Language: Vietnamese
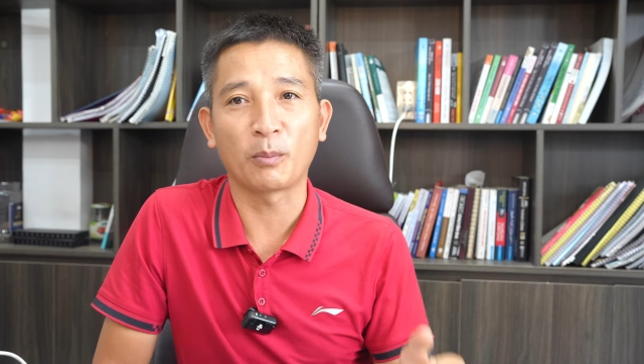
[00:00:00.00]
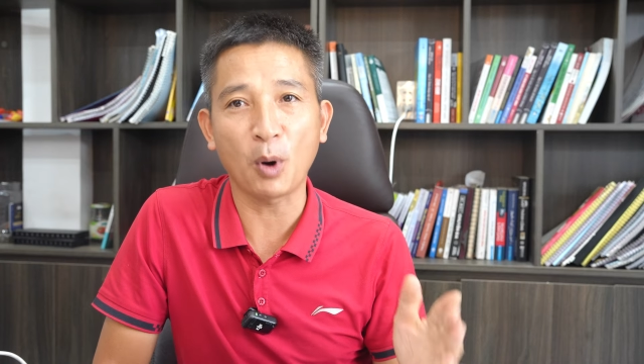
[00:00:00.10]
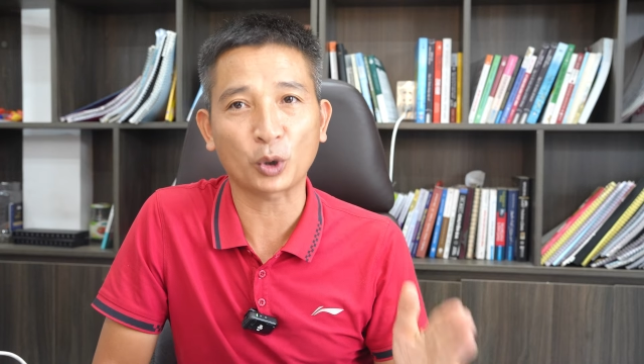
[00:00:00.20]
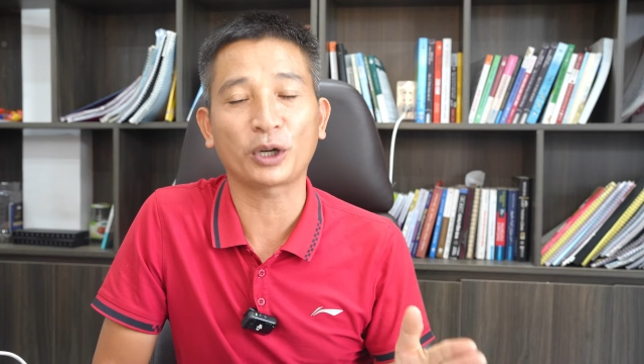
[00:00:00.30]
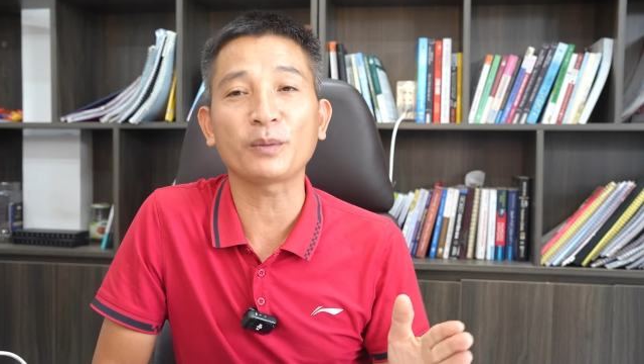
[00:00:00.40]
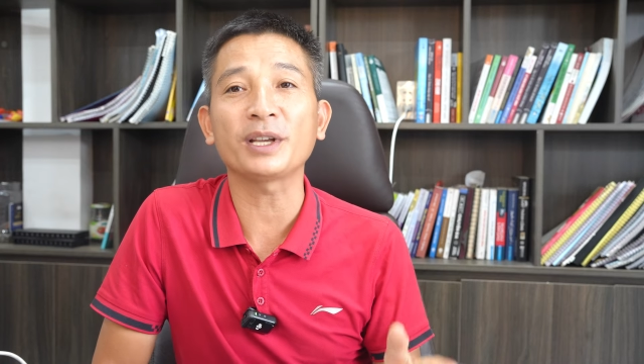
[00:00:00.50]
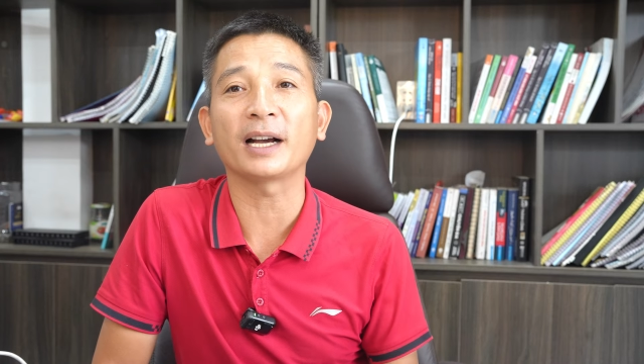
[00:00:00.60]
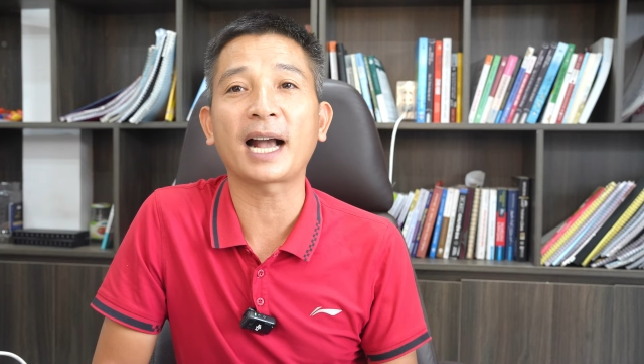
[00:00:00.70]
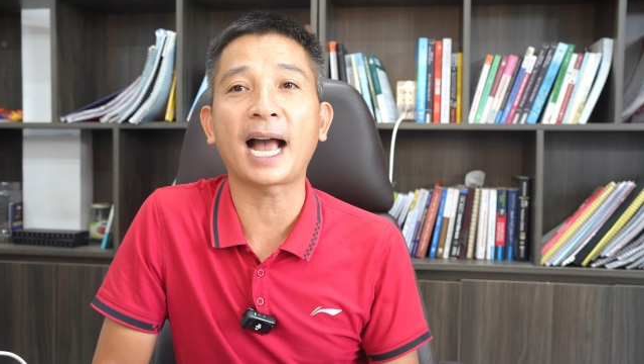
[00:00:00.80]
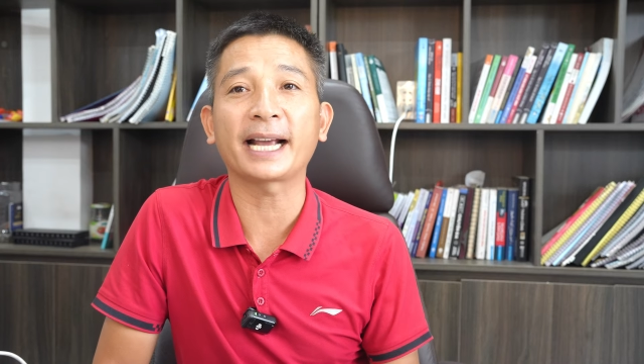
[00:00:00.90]
một trong
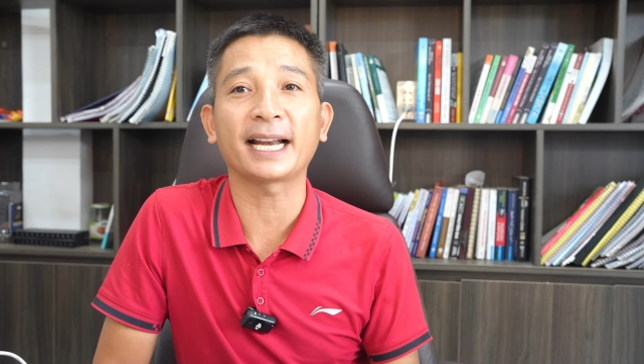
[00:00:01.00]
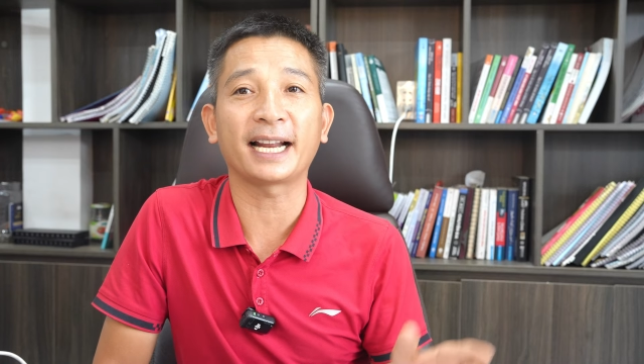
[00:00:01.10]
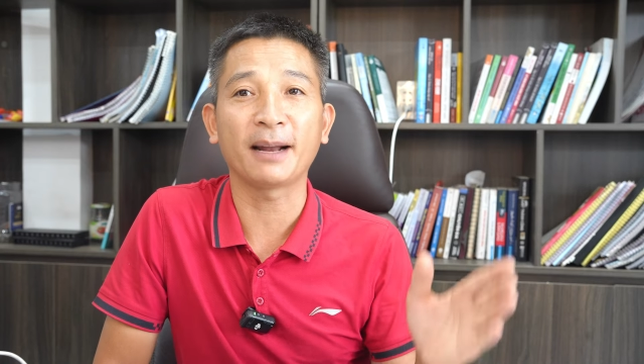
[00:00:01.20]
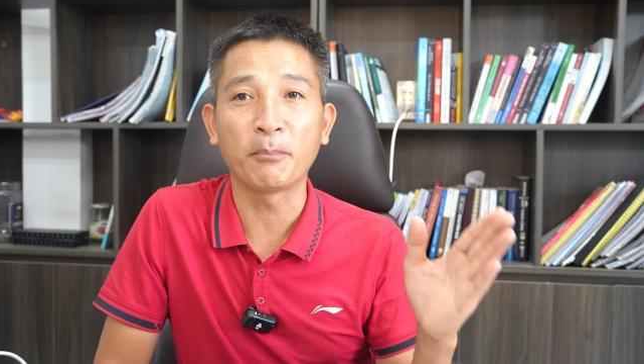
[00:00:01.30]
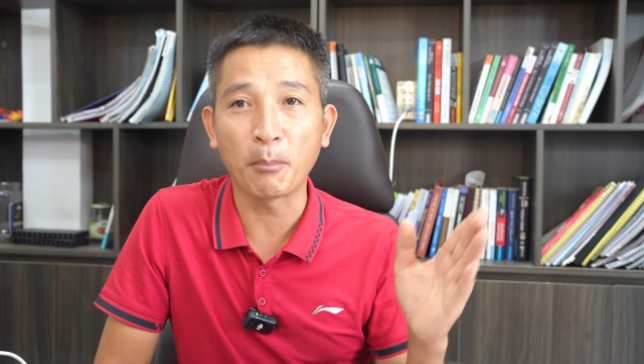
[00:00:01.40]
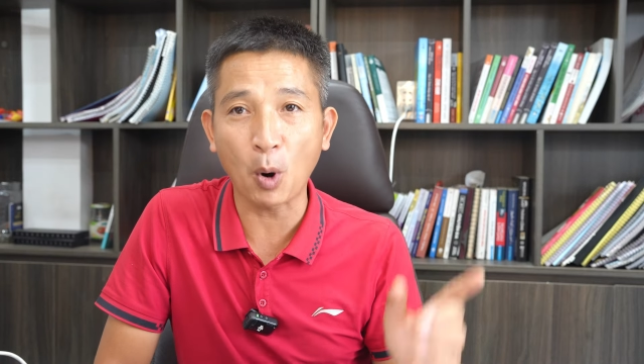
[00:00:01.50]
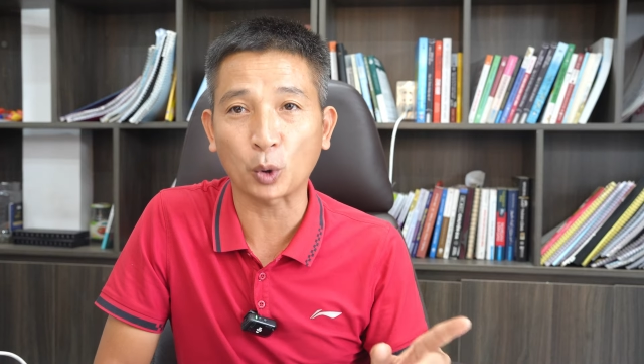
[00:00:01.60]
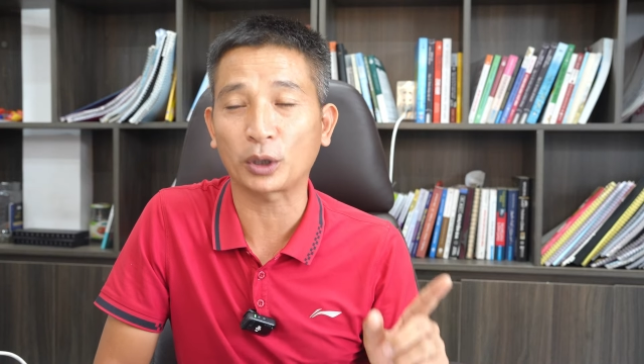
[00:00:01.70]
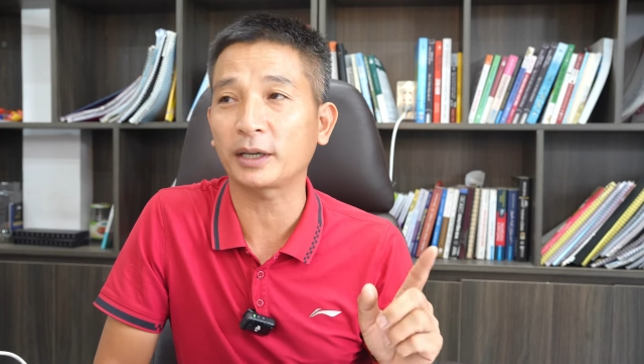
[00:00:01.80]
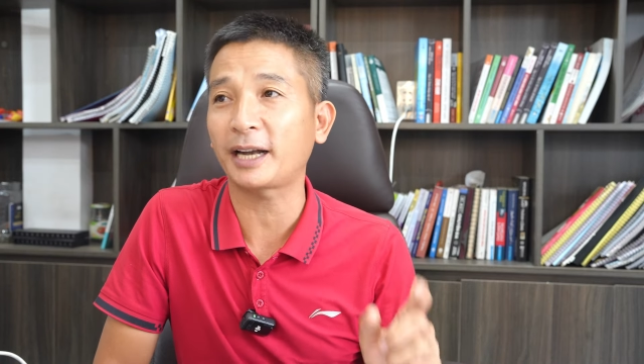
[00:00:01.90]
những cái đấy là
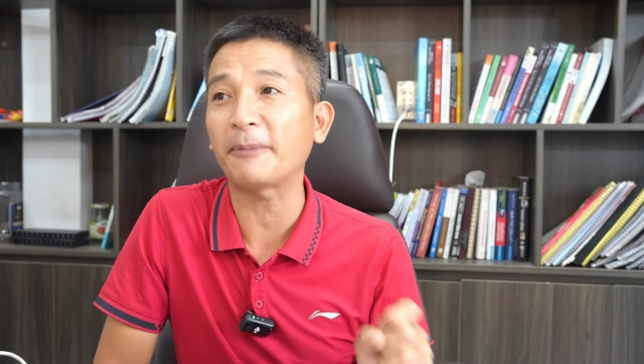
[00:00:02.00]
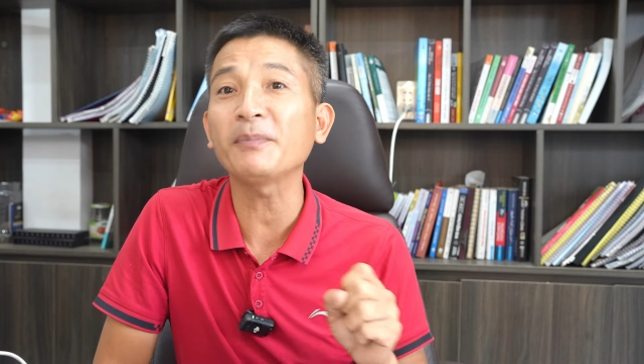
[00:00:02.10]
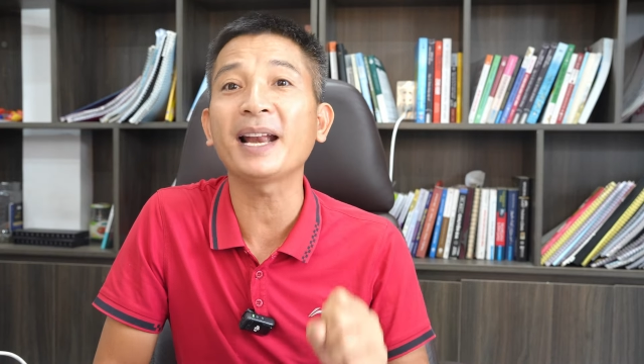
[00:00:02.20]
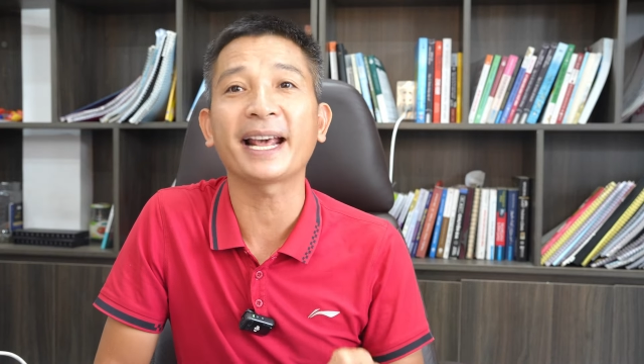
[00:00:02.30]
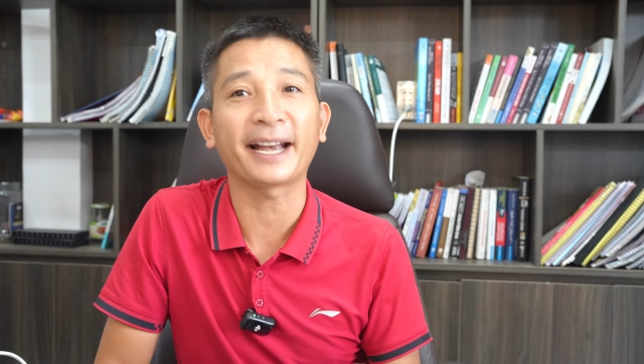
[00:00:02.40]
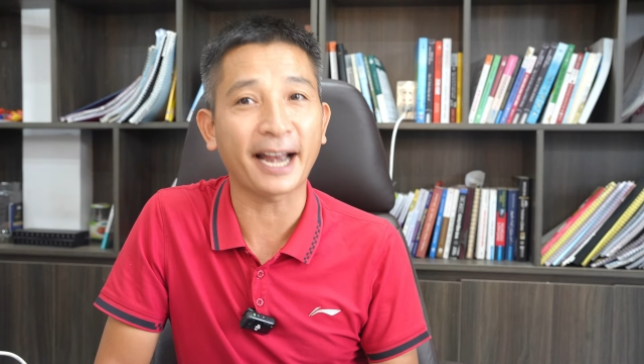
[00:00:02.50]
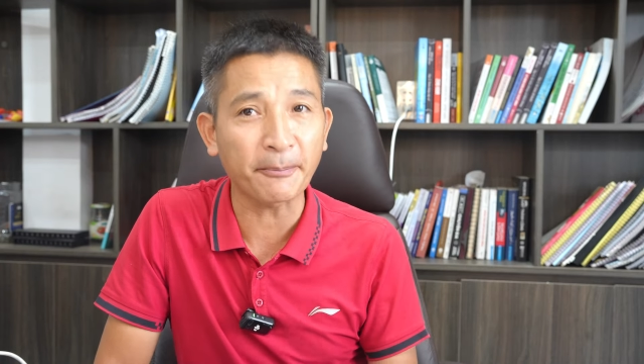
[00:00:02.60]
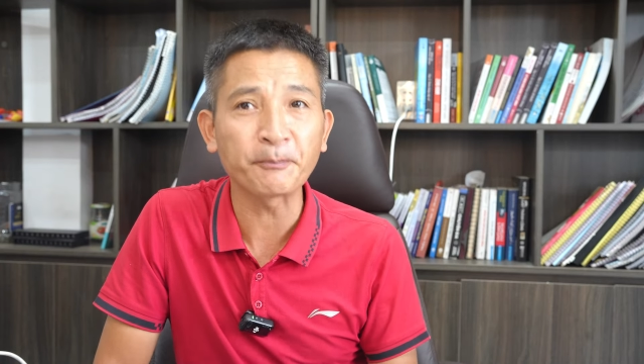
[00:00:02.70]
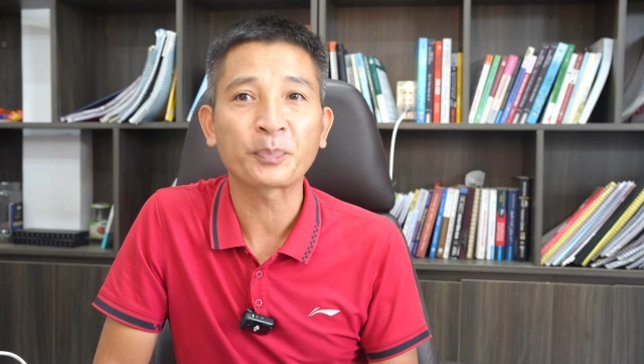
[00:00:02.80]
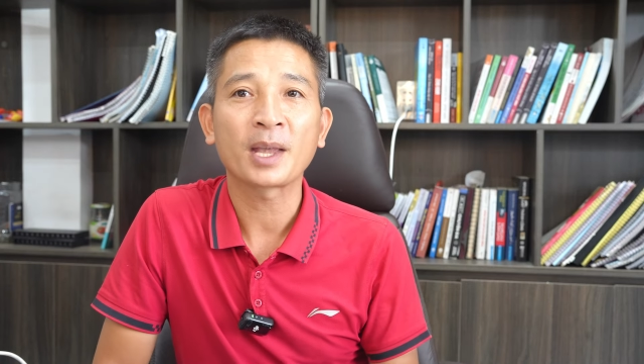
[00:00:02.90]
một trăm lẻ
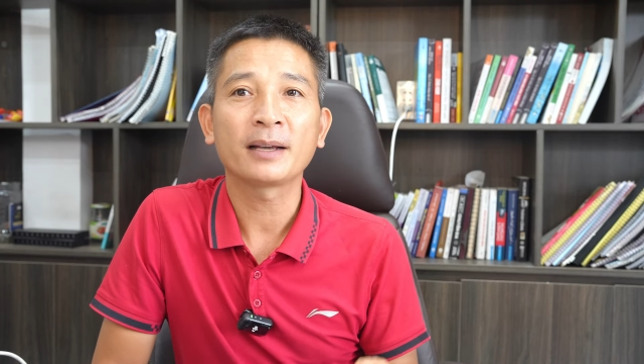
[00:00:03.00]
năm